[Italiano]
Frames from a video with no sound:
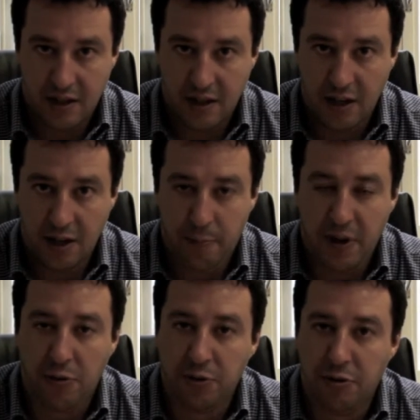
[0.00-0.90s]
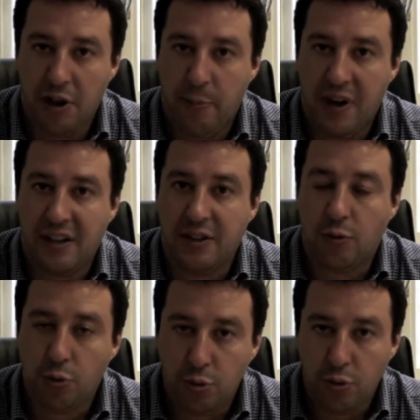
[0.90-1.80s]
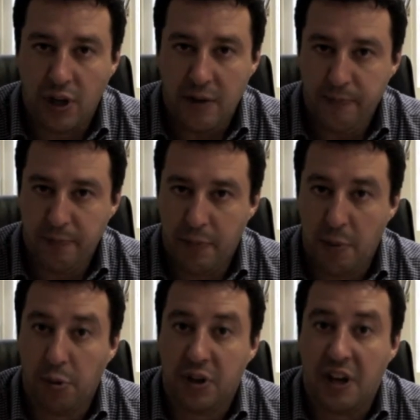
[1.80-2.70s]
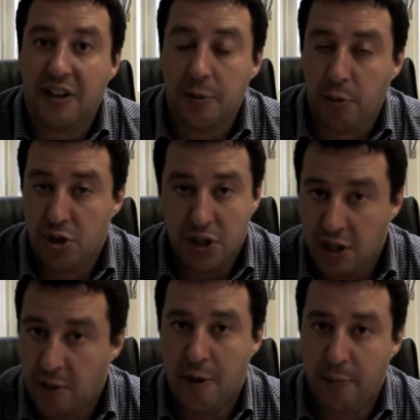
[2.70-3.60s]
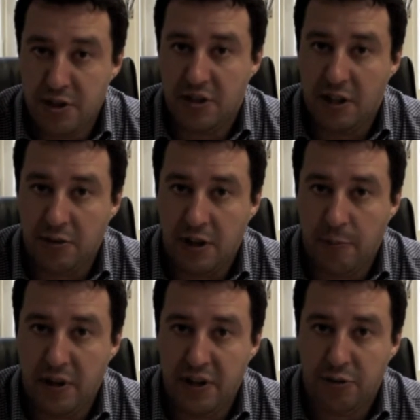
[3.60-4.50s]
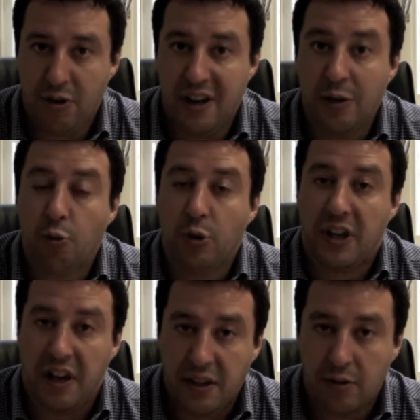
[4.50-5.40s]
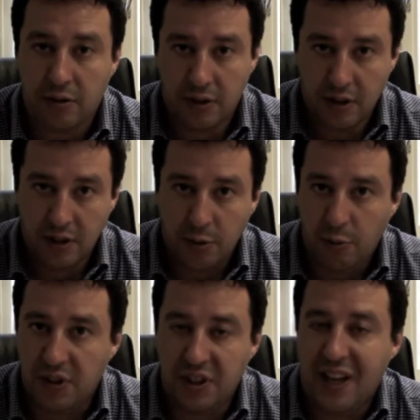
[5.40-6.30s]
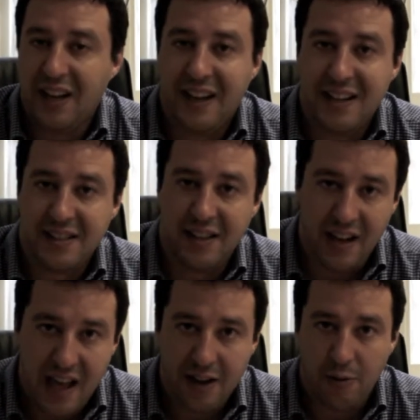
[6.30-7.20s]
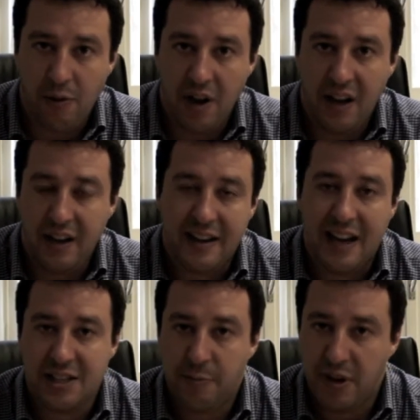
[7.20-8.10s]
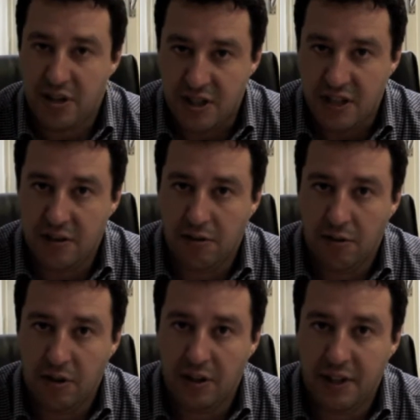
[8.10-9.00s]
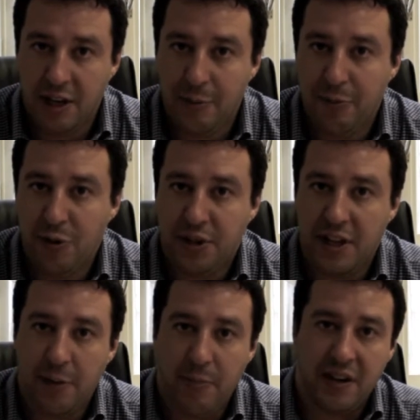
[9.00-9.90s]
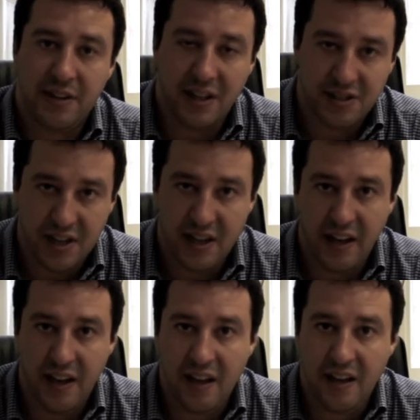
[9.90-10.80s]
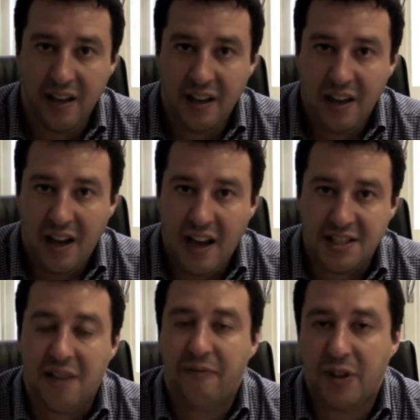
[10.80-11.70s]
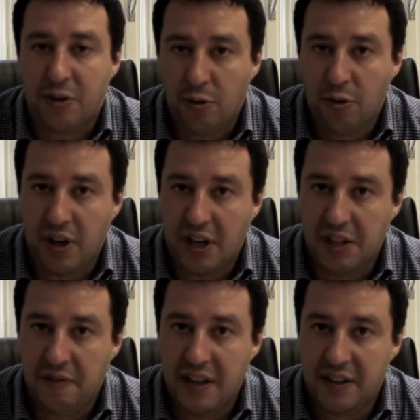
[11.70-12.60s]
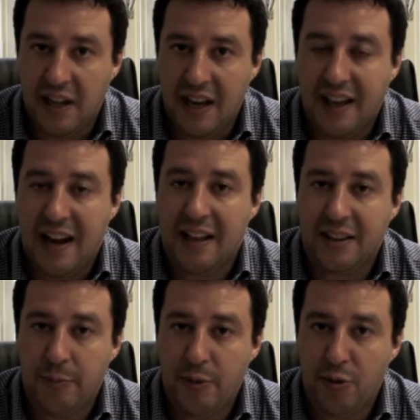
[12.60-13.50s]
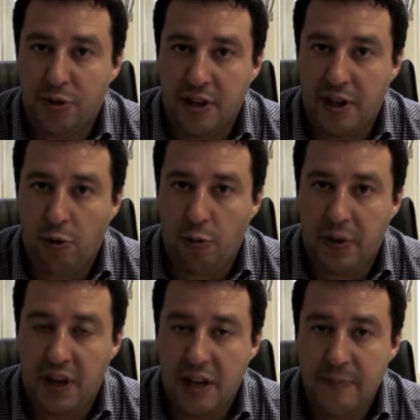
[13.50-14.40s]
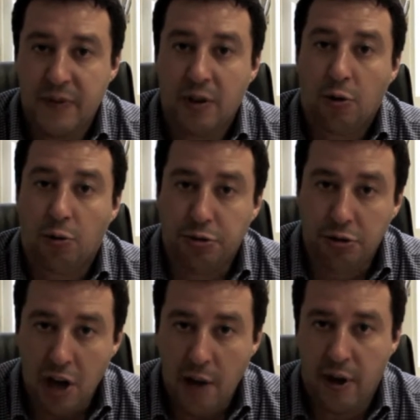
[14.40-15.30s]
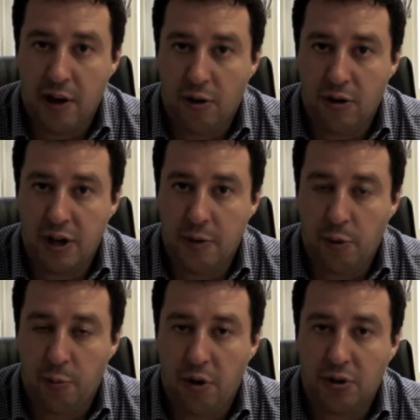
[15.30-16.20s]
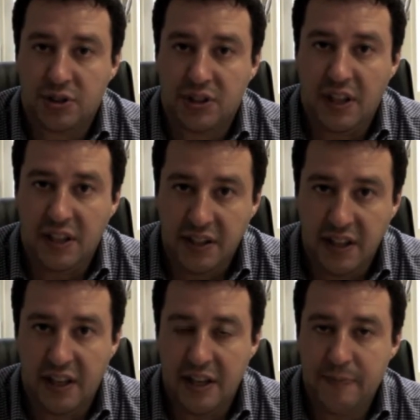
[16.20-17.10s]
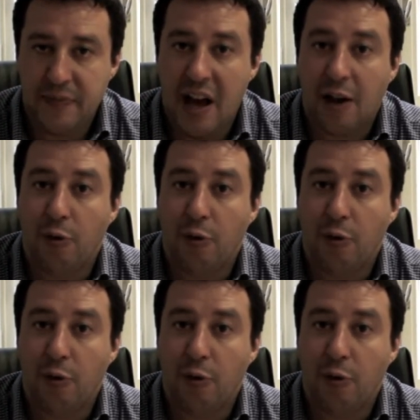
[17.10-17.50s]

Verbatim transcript: eh, per continuare a parlare di cultura, per portare avanti i progetti che abbiamo presentato in campagna elettorale in cui credo, quindi dalle case dell'acqua alle case per i single, dalle biblioteche aperte la sera, a San Vittore che diventa la grande biblioteca europea, continuiamo a raccogliere proposte, idee, a